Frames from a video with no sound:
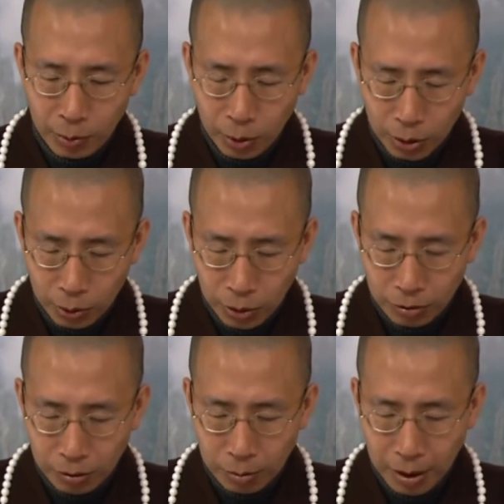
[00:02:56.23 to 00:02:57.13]
我
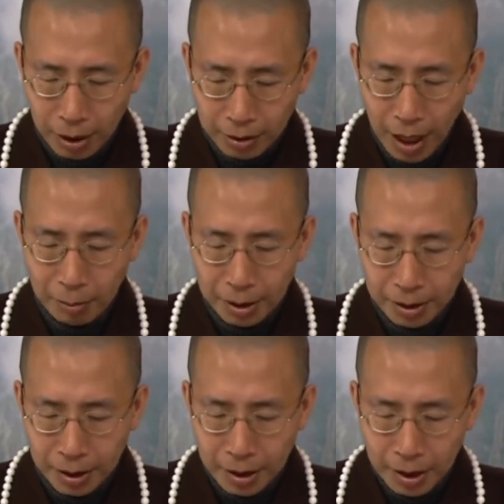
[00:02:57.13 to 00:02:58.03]
说服不了他
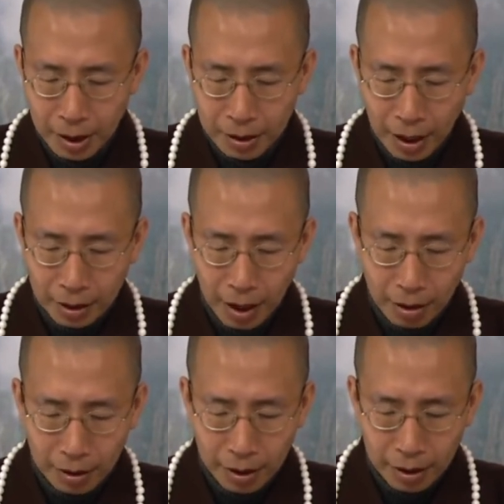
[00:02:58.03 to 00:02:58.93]
们，讲
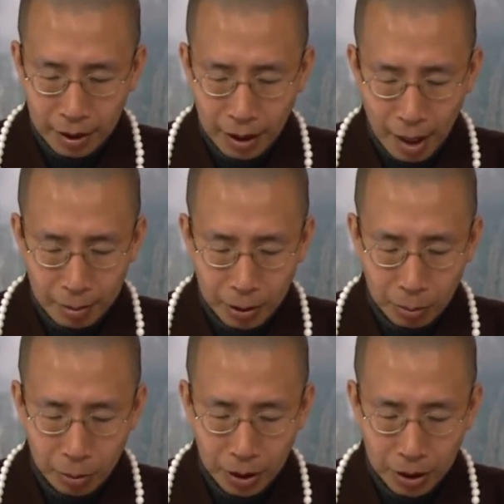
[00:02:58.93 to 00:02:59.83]
道理呢，他们又
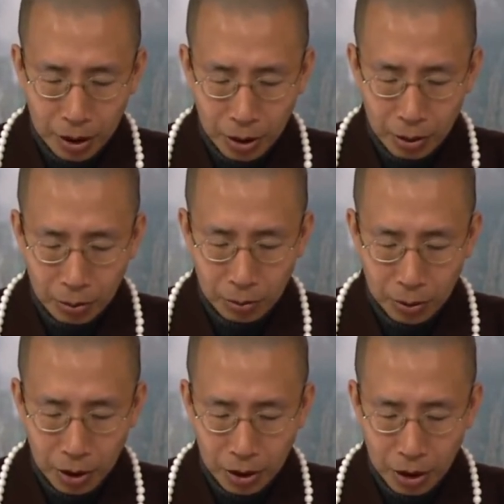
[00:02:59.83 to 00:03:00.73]
不能接受，
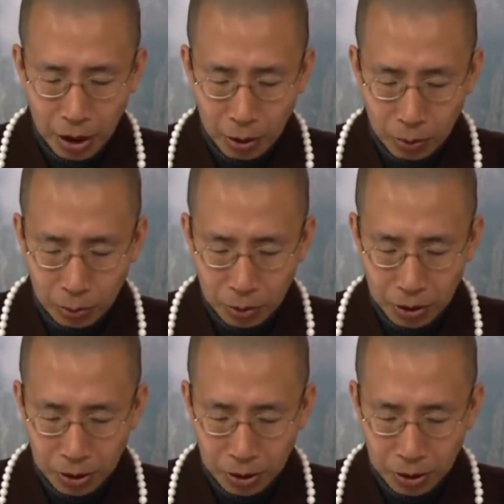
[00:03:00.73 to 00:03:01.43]
甚至很固